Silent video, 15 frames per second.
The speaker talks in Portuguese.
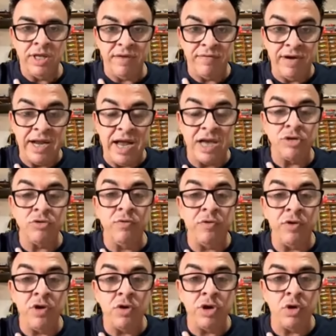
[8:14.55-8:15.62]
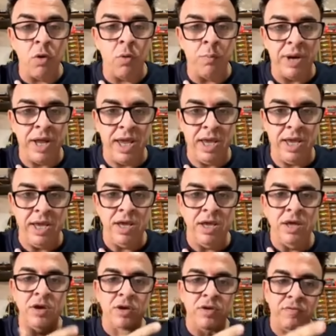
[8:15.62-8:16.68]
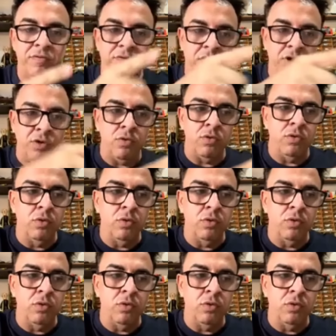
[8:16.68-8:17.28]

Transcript: Na verdade, não foi eu que comprei, foi o,